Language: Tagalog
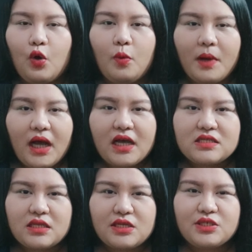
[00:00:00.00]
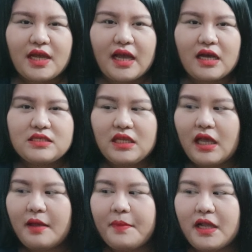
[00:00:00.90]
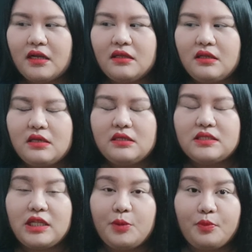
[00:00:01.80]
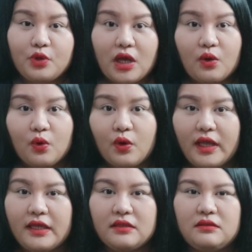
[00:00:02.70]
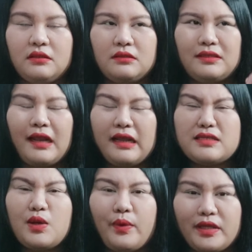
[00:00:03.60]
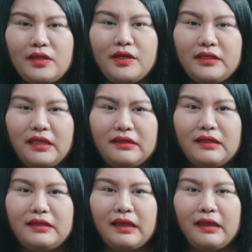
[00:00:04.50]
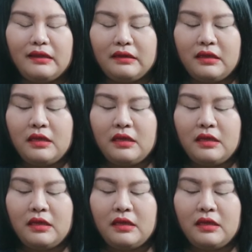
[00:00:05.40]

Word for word: humahusky siya kasi nga parang sinipon ako and dahil nga sa weather din ganyan,